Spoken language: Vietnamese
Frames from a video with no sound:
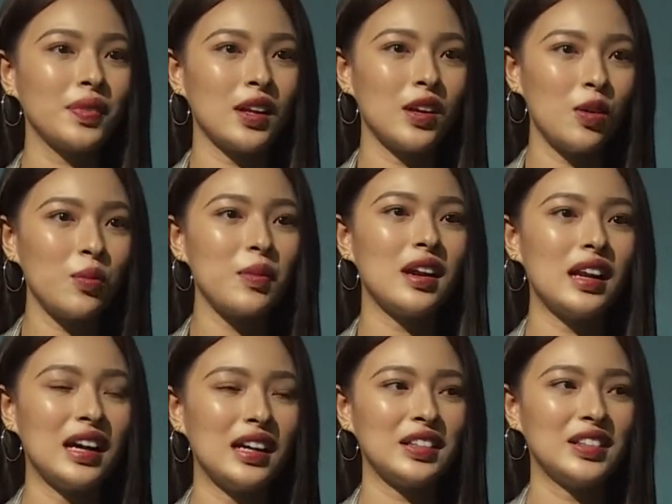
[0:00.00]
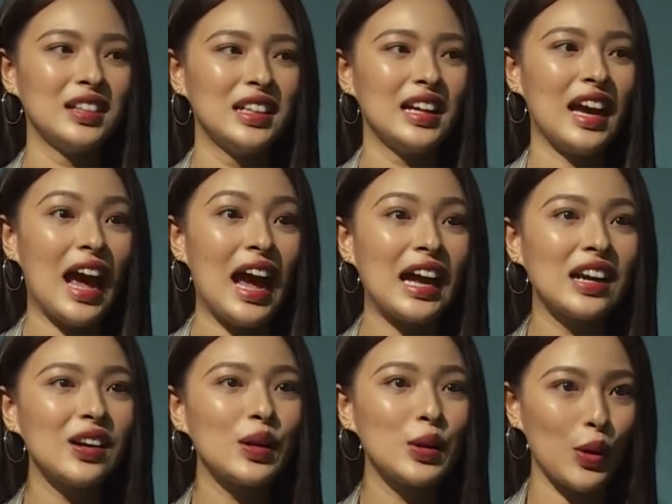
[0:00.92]
nên lúc đó là ăn
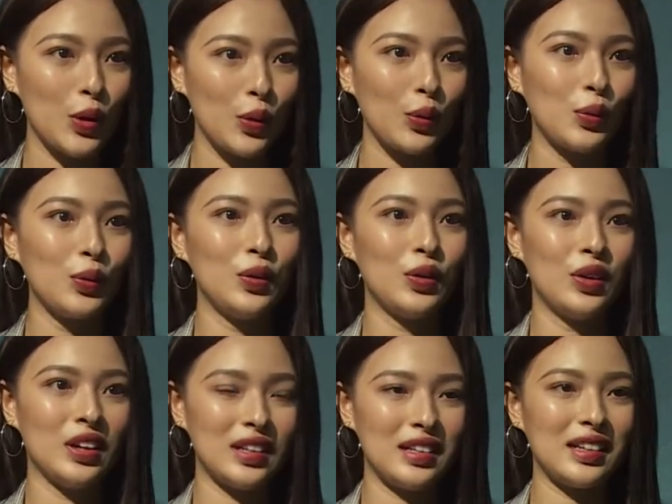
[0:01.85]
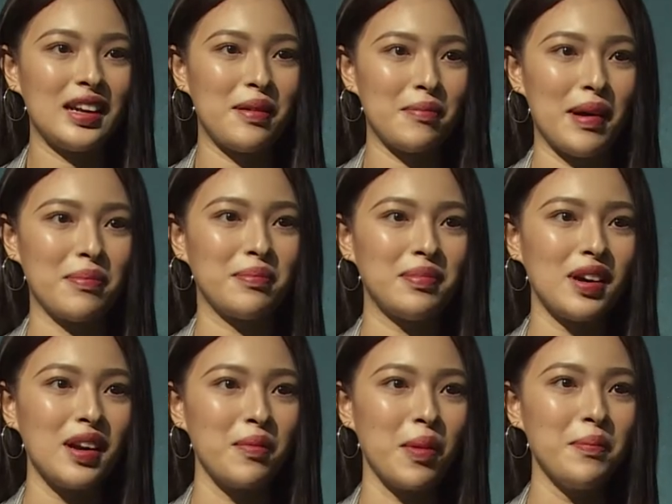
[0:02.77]
rất là nhiều, nên là mập
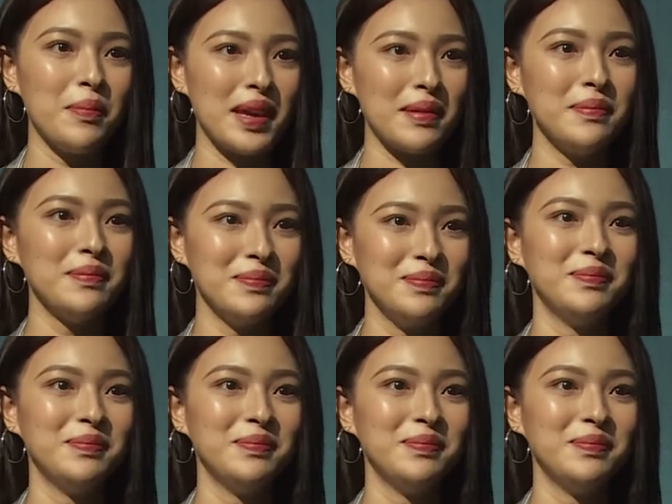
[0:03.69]
rất là bủm mỉm.